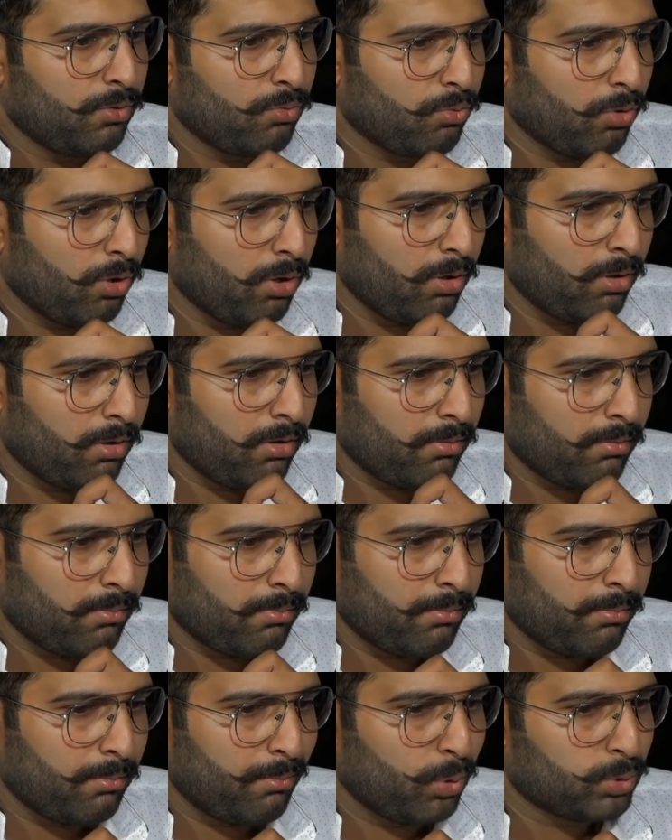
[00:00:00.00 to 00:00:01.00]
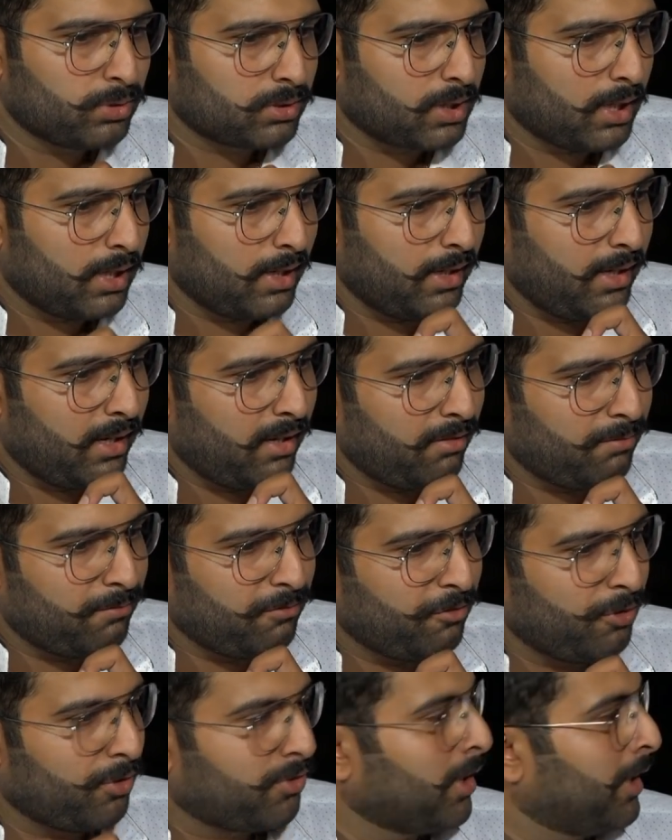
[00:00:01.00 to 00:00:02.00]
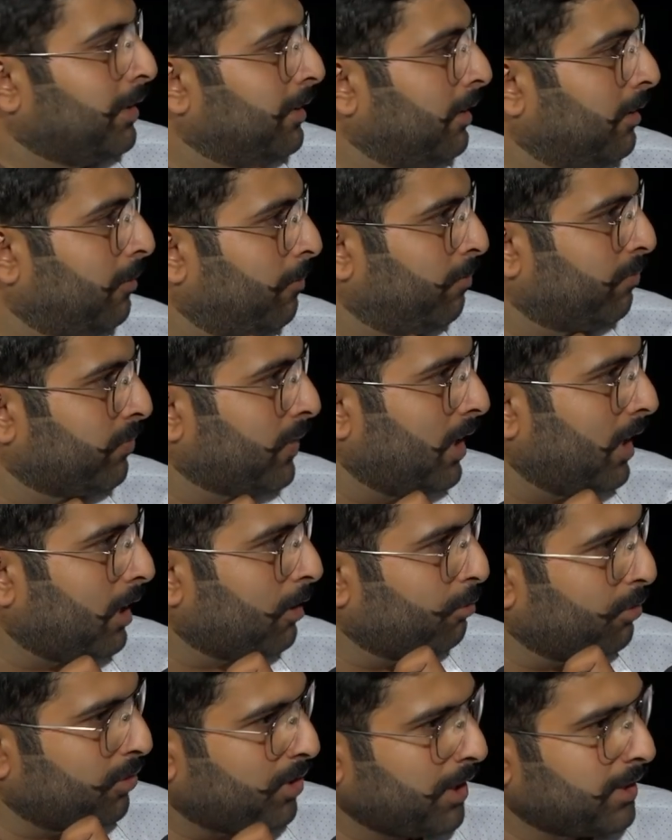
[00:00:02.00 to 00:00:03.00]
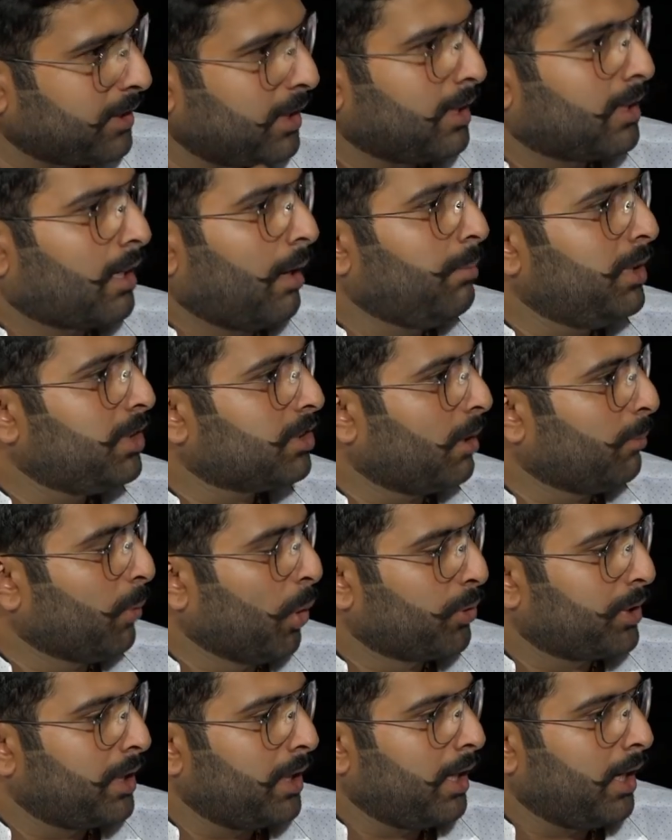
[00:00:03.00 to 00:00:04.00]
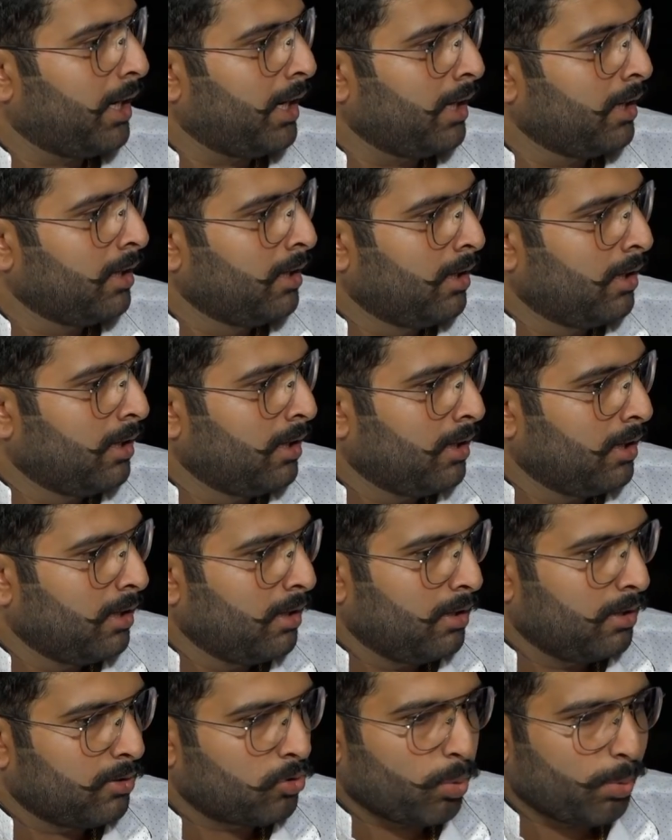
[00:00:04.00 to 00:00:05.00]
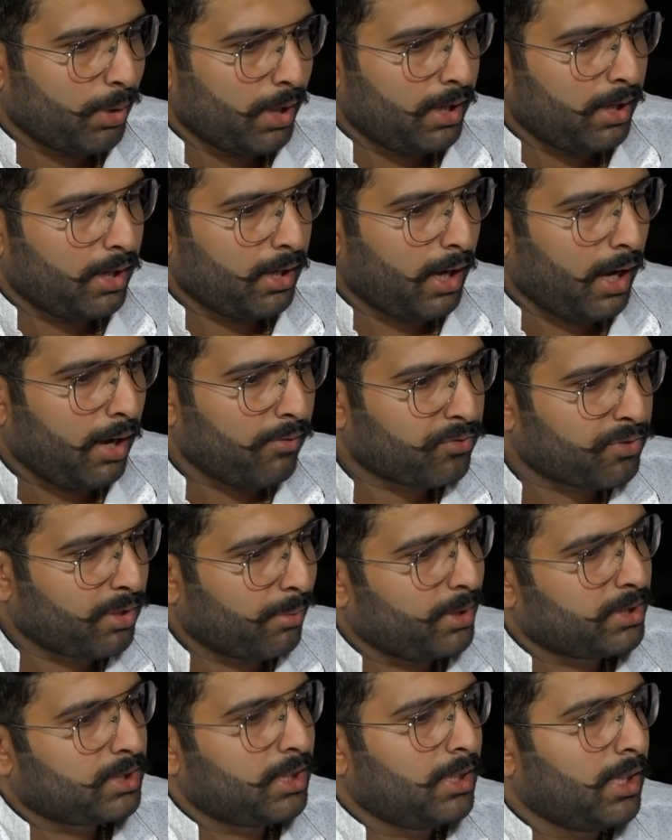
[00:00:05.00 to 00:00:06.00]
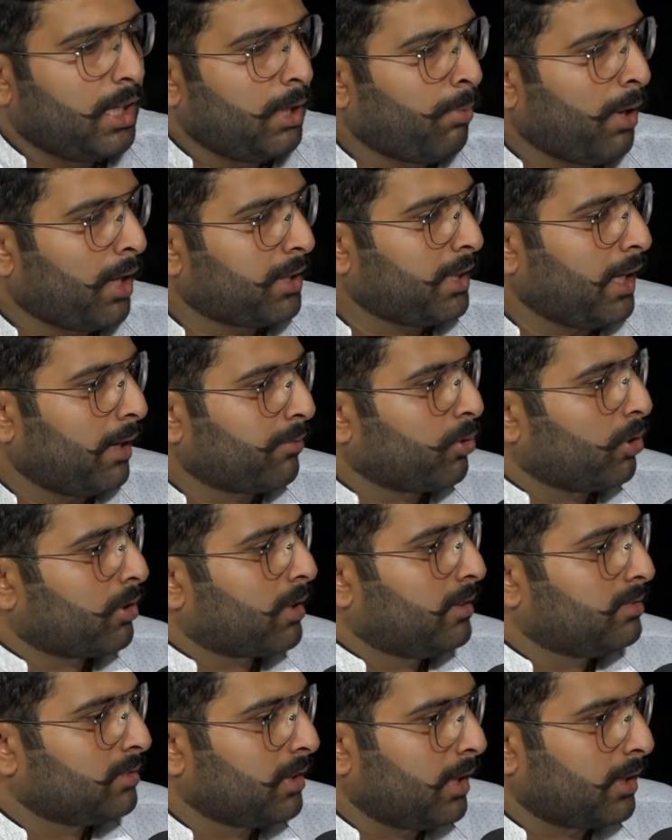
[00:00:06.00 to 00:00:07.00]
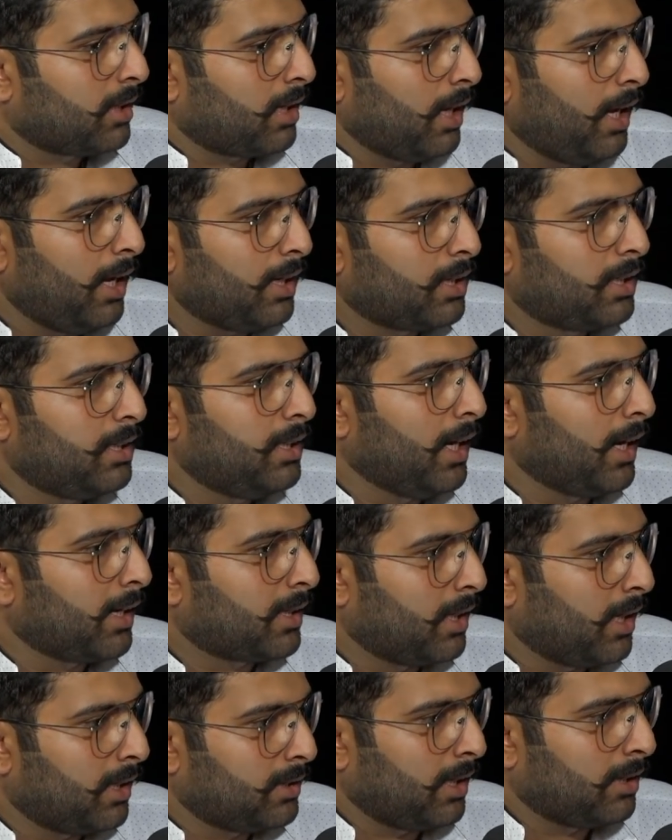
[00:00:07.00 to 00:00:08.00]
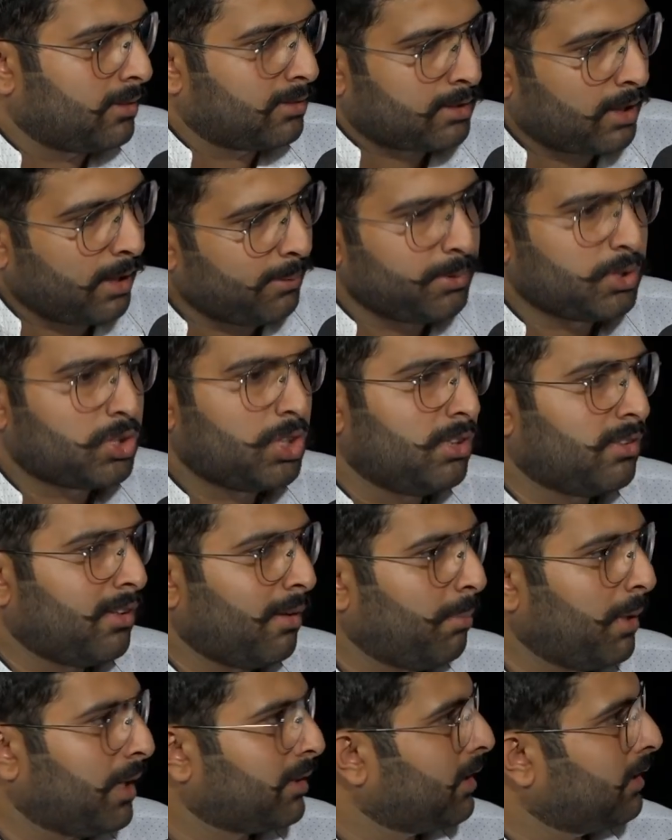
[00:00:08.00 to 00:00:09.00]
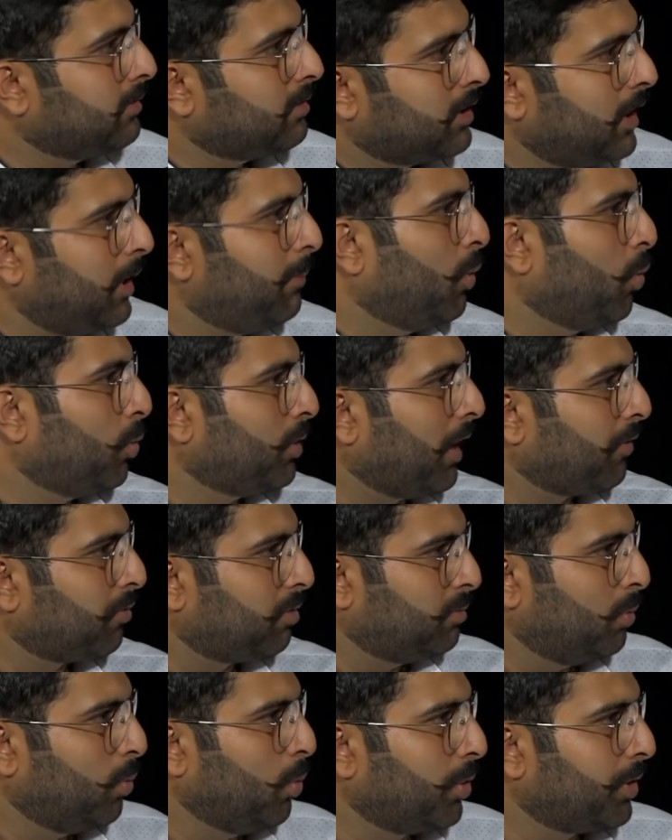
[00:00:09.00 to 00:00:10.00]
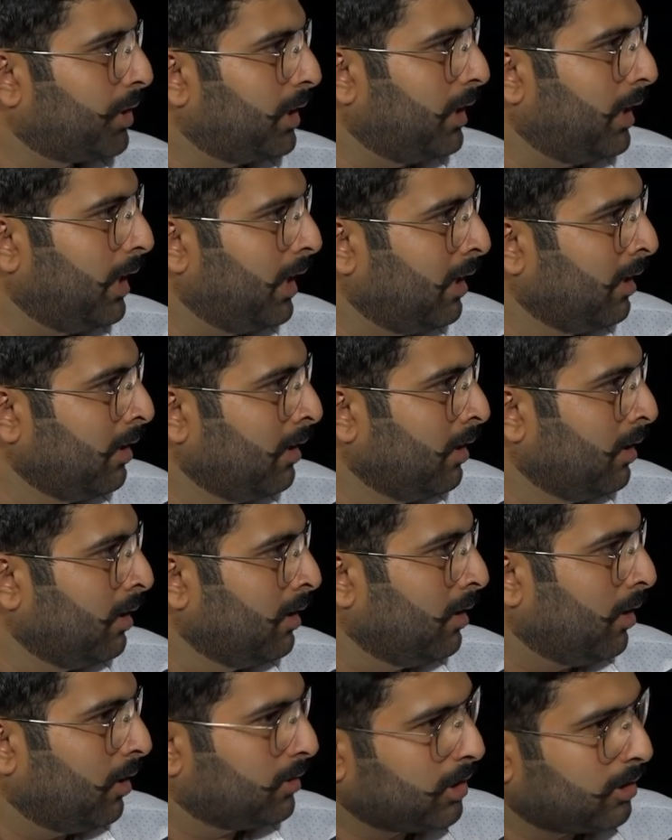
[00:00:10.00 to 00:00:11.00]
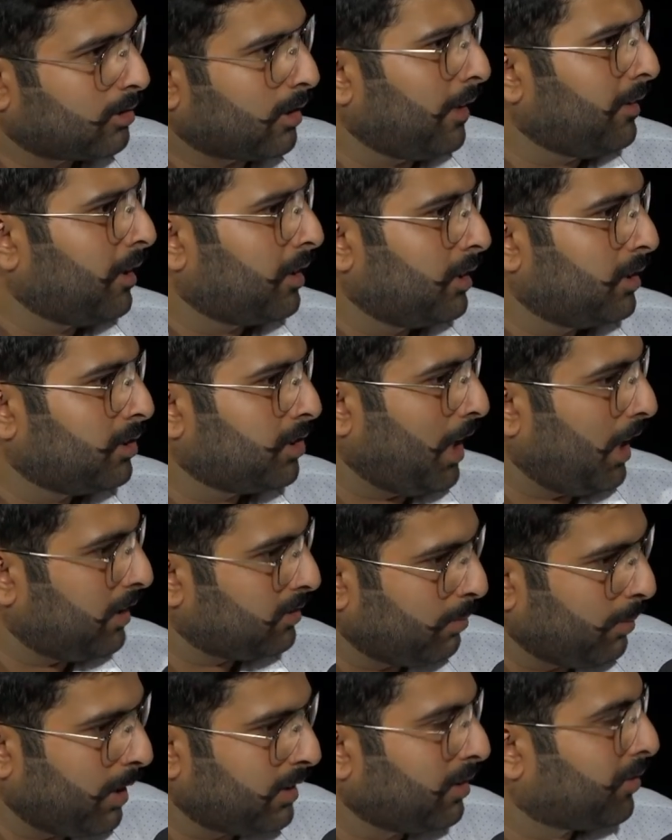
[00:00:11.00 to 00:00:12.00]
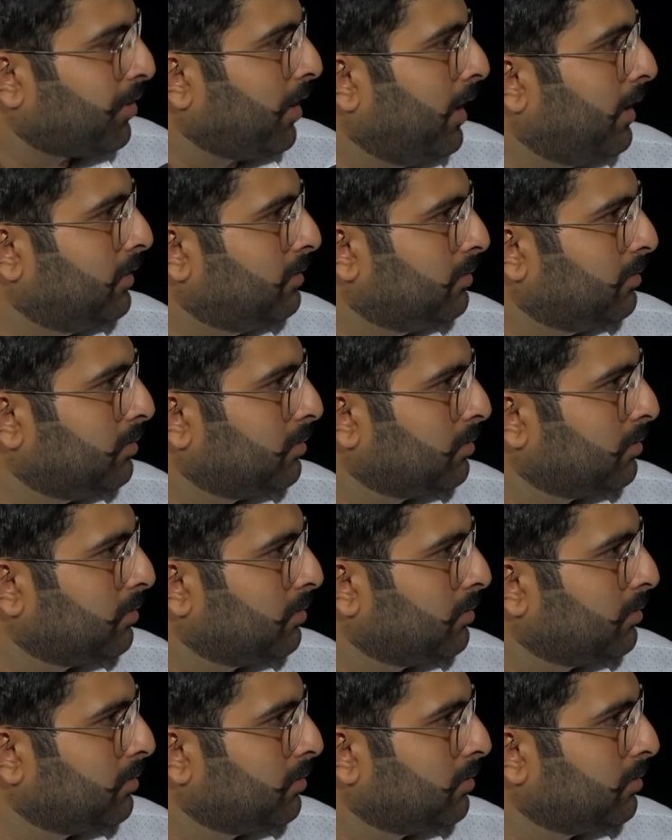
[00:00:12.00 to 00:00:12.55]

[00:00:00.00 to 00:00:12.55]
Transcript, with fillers: वो मूलतः है विज़न एक विज़न की कमी जब होती है तो भाई आप समझ ही नहीं पाते आपको करना क्या है किया क्या जाए तब चीज़ें बेतरतीब होना शुरू होती हैं जिसका नतीजा आज हमारा शहर